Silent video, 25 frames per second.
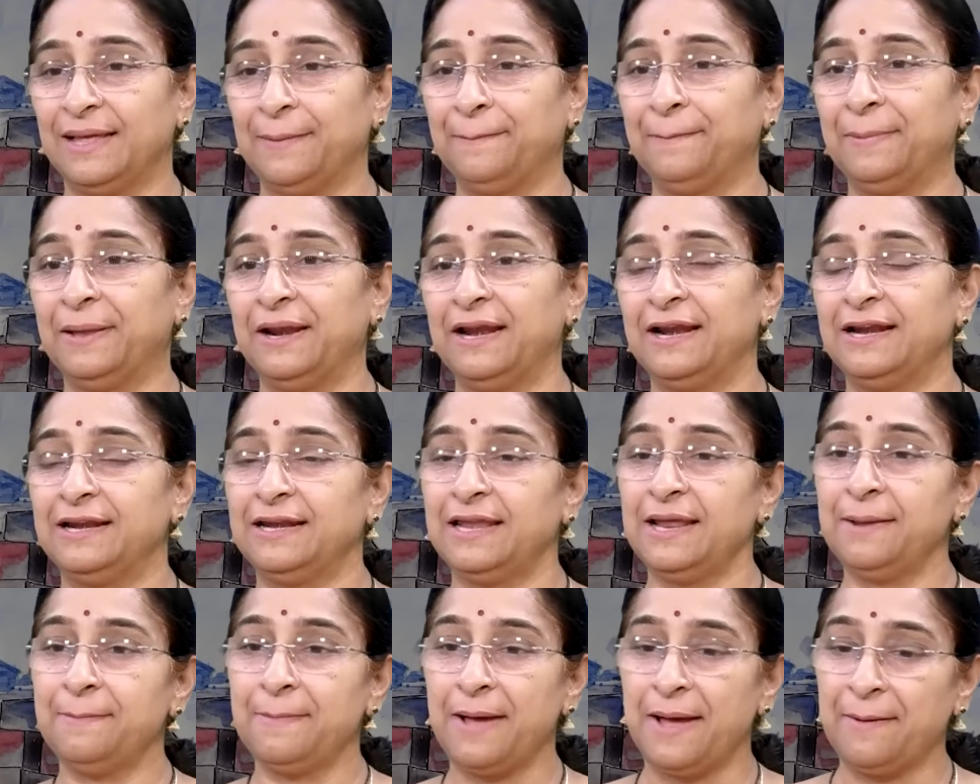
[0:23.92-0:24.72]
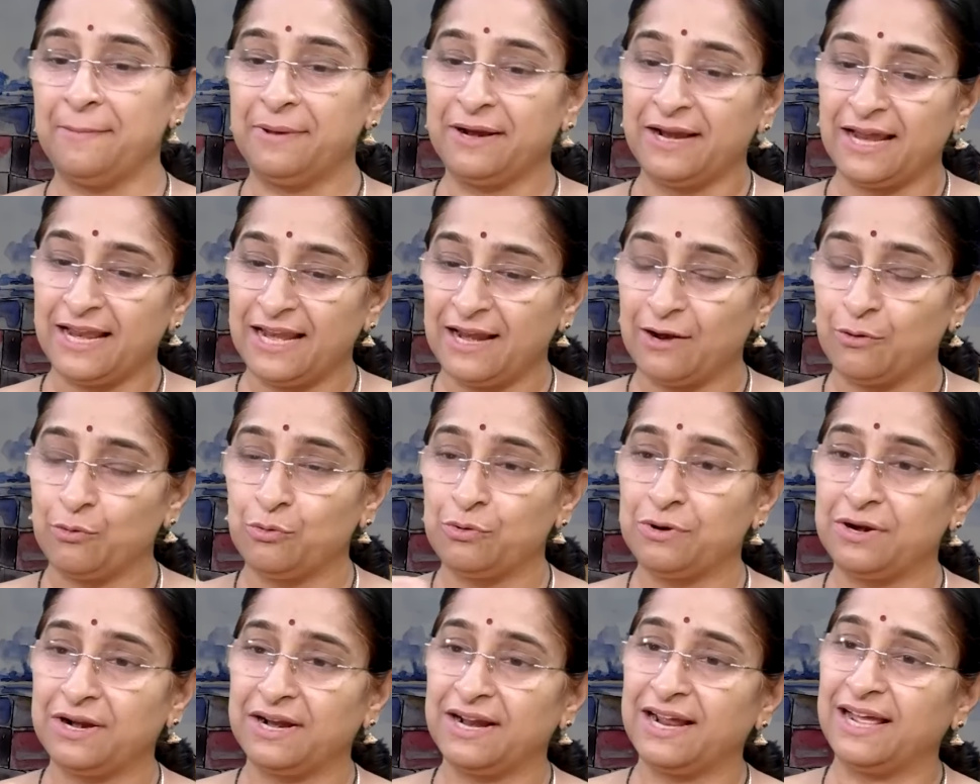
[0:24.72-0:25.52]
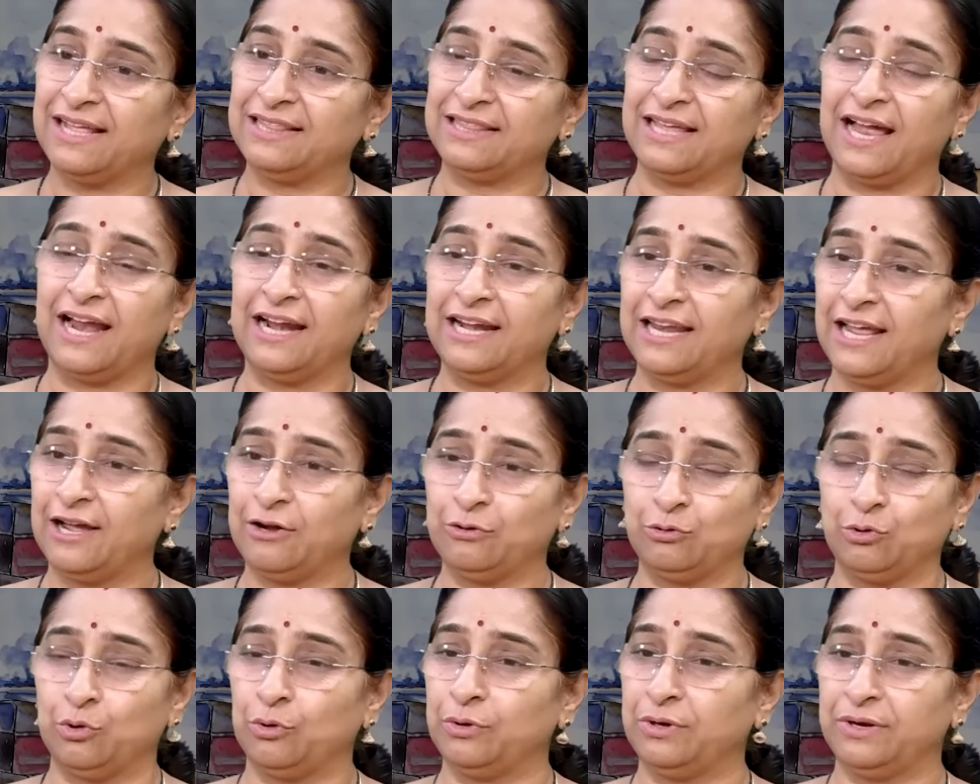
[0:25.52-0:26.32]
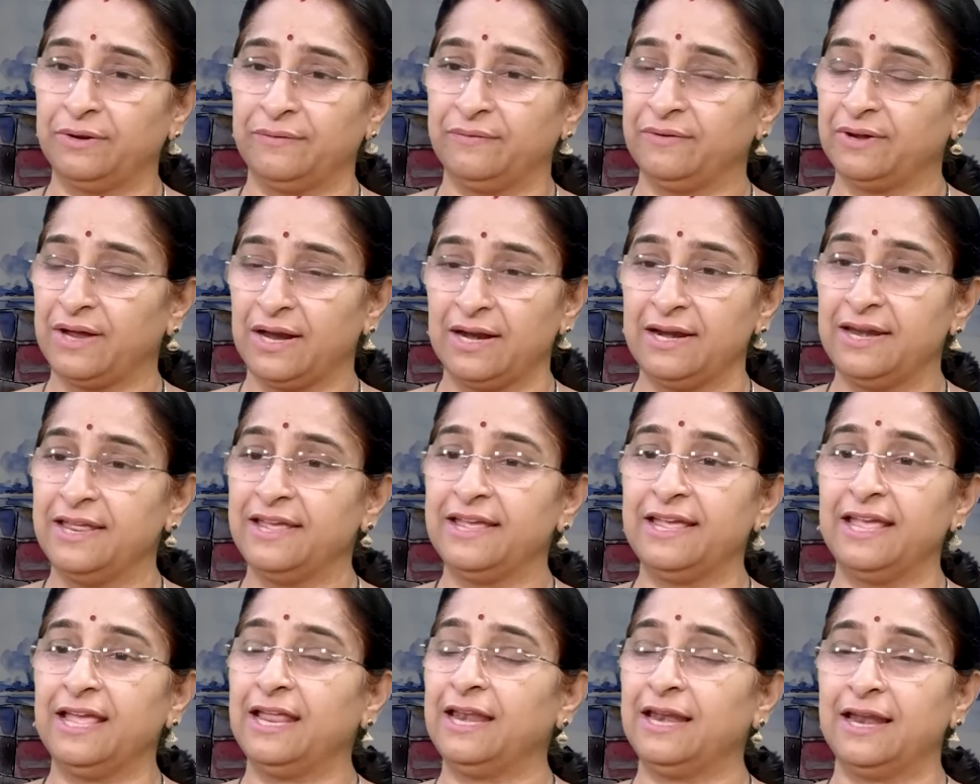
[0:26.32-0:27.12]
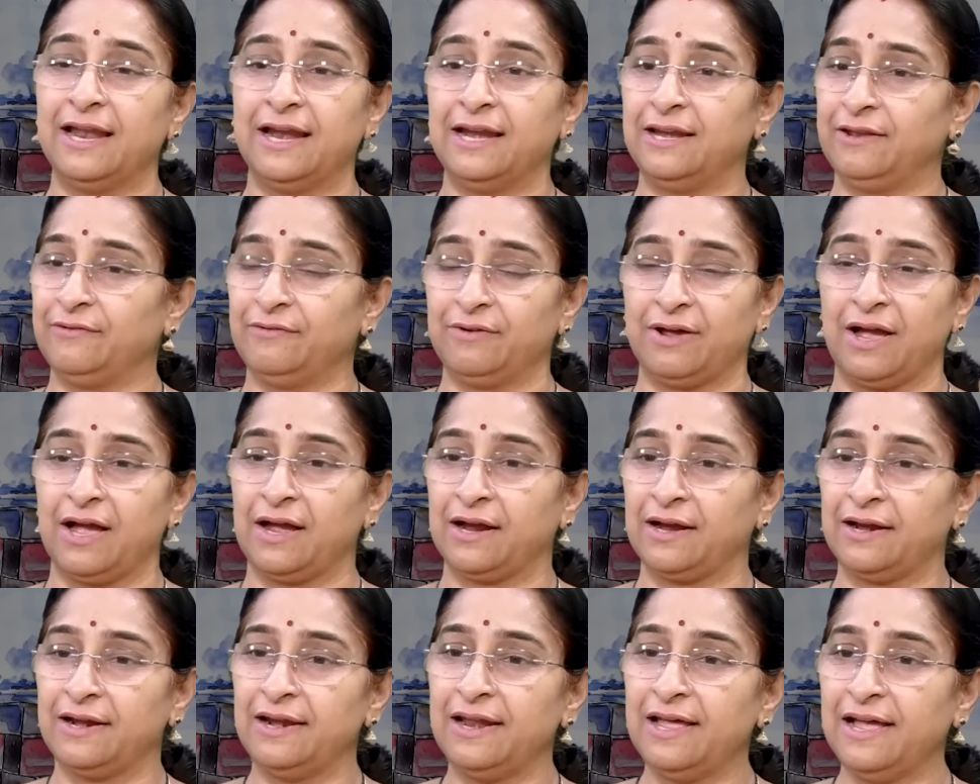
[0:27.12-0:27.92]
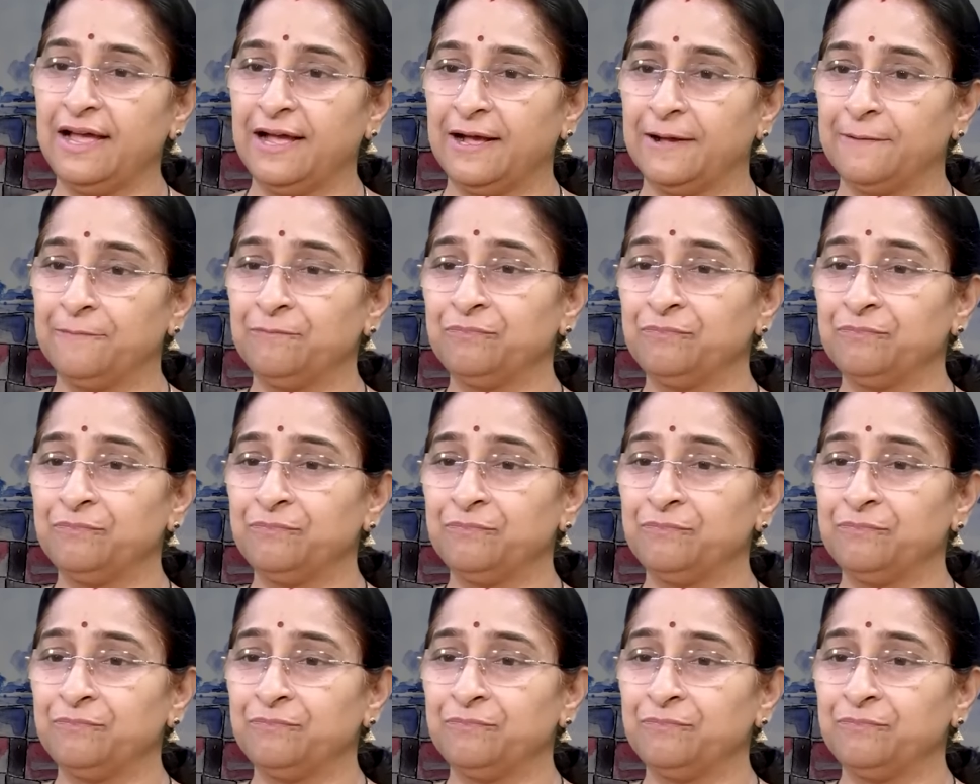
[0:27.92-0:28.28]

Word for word: తెప్పలంటే మామూలుగా ఇలా గుండ్రంగా తాటాకుతోటి డింగిల్ లాంటివి కాకుండా